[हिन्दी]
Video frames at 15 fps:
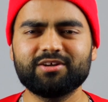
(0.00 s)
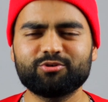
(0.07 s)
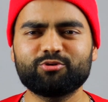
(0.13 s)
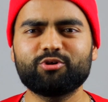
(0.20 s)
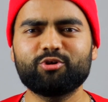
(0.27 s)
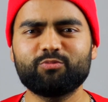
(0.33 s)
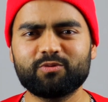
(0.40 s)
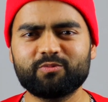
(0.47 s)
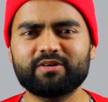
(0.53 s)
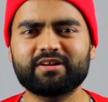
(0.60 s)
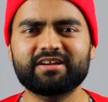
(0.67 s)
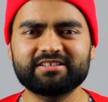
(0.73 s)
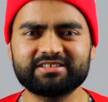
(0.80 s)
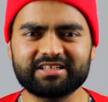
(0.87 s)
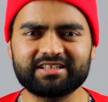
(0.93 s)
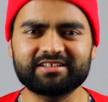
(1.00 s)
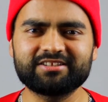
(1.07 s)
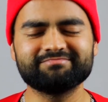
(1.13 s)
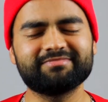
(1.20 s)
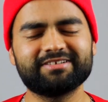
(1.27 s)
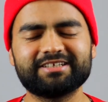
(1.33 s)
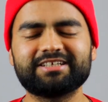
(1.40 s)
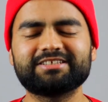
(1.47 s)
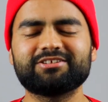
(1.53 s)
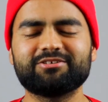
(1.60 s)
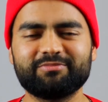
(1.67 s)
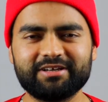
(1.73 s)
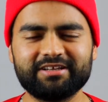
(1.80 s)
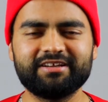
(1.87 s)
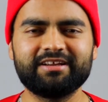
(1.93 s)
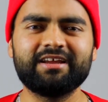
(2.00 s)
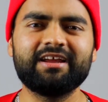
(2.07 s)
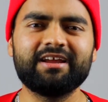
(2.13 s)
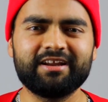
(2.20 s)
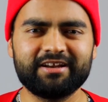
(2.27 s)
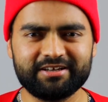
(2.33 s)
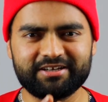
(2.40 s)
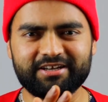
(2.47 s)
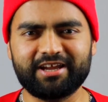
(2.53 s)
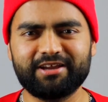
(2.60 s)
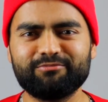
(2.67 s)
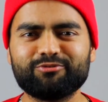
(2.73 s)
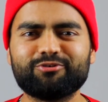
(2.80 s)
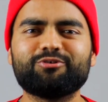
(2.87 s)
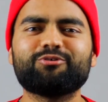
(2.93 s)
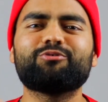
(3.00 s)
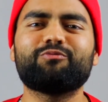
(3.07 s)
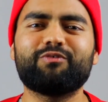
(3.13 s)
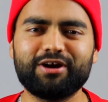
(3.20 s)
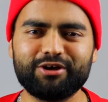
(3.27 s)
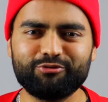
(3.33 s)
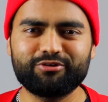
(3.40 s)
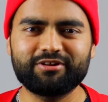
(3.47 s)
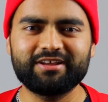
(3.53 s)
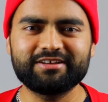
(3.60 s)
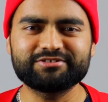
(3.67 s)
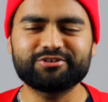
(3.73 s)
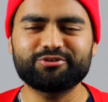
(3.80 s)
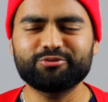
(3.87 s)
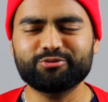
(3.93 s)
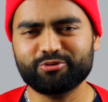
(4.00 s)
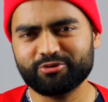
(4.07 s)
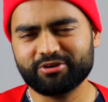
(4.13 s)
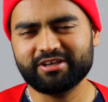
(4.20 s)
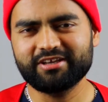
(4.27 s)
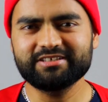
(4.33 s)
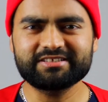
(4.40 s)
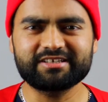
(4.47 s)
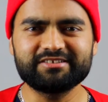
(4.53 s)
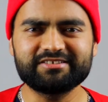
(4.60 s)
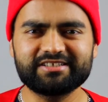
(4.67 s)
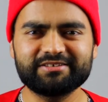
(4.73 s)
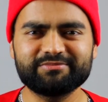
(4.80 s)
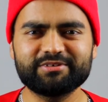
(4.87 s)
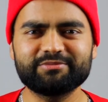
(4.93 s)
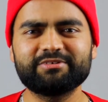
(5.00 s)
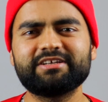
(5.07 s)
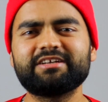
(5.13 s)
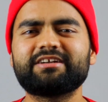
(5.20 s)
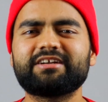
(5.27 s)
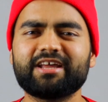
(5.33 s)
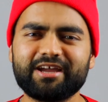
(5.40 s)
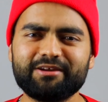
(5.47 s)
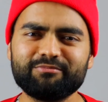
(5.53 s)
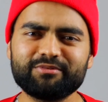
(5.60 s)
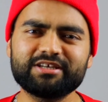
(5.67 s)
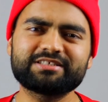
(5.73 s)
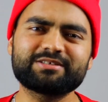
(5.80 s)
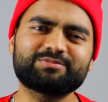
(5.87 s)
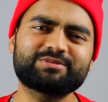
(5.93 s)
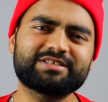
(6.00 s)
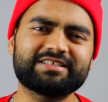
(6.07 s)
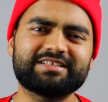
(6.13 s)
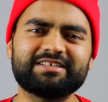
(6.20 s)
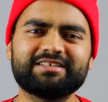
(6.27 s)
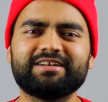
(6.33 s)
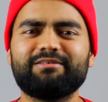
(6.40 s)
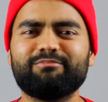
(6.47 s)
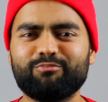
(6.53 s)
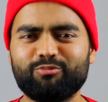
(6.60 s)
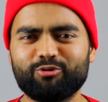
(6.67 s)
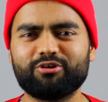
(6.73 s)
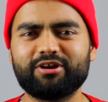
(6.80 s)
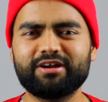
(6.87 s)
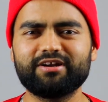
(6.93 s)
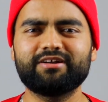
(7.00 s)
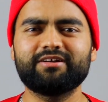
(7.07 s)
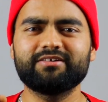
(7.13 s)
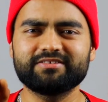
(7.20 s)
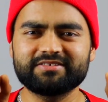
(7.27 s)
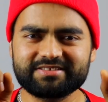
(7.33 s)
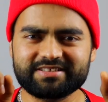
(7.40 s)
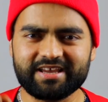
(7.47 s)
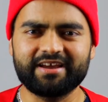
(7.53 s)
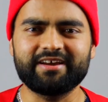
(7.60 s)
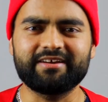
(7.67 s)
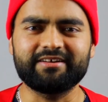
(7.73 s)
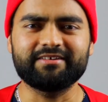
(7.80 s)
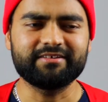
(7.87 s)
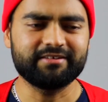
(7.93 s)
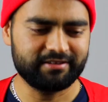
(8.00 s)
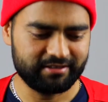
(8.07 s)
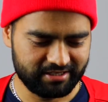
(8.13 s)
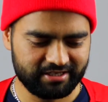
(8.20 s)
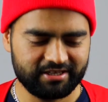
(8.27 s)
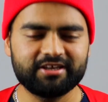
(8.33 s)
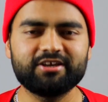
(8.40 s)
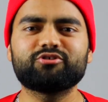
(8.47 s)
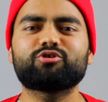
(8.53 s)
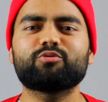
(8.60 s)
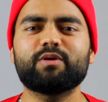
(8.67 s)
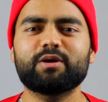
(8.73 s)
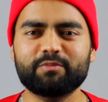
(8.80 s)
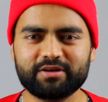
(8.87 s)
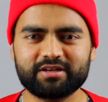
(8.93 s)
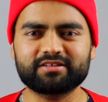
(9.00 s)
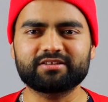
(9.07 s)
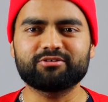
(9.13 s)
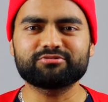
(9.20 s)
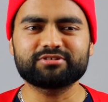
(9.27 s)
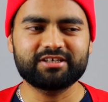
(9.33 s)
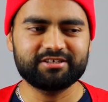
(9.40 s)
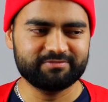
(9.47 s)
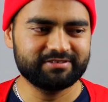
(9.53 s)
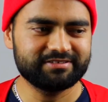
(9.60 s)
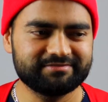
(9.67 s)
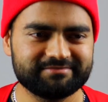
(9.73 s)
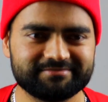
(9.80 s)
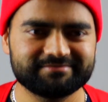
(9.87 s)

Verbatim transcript: थोड़े ऊपर में अर्निंग ज़्यादा मैंने कहा चल भाई टाइम को वहाँ यूटिलाइज़ करो क्योंकि इस कंट्री में भाई टाइम की सबसे ज़्यादा इम्पोर्टेंस है इसको मैं एक मिनट रखता हूँ साइड पे